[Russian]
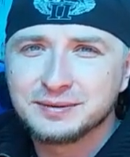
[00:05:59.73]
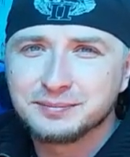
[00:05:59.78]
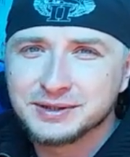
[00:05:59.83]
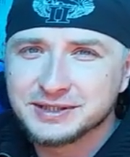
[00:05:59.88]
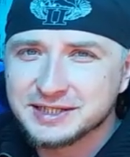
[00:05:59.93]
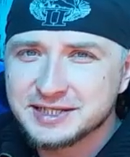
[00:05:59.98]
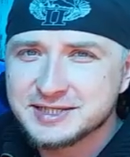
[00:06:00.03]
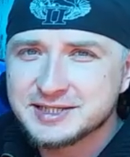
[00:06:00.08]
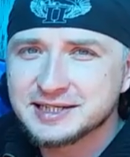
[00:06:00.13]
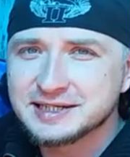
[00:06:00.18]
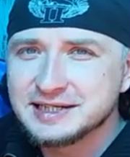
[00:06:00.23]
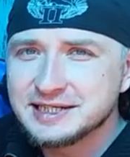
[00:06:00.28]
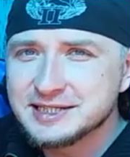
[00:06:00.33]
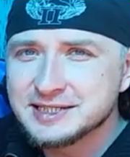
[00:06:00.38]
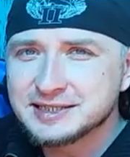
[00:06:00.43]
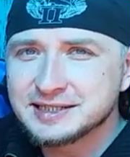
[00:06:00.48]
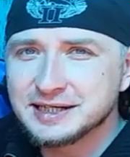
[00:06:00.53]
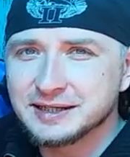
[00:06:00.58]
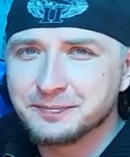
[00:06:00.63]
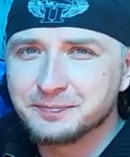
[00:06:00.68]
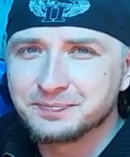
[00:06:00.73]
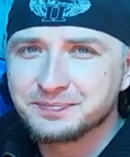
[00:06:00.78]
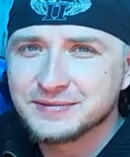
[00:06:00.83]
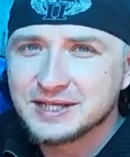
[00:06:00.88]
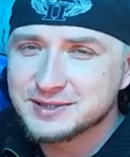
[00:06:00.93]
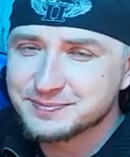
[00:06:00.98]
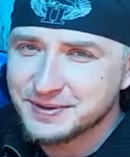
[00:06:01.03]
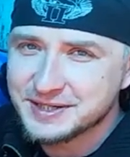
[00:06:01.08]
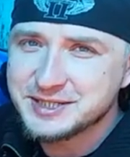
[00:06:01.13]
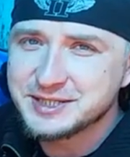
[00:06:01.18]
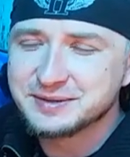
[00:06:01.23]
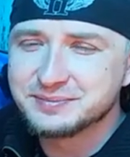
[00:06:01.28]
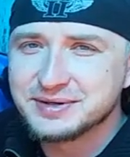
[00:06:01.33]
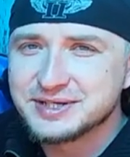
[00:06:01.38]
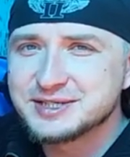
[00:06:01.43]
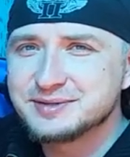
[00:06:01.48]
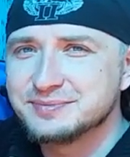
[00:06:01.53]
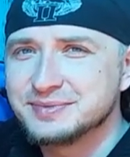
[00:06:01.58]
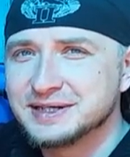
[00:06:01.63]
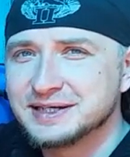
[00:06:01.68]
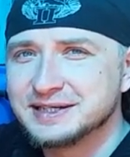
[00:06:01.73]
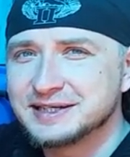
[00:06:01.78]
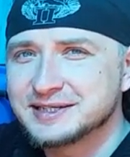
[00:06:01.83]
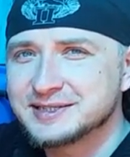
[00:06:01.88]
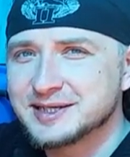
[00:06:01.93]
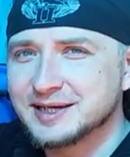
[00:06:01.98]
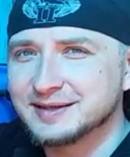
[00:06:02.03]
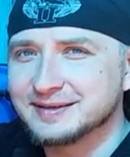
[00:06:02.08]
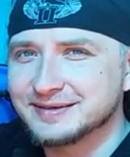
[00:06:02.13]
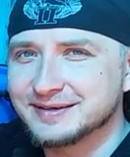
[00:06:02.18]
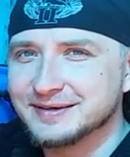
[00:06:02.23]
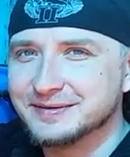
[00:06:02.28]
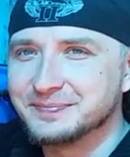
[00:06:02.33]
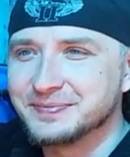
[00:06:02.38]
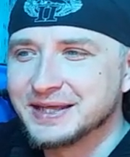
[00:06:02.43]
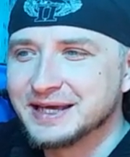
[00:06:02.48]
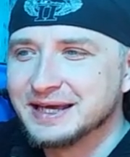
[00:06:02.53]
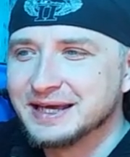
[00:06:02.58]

мотоциклистка, спасибо тебе, Александра,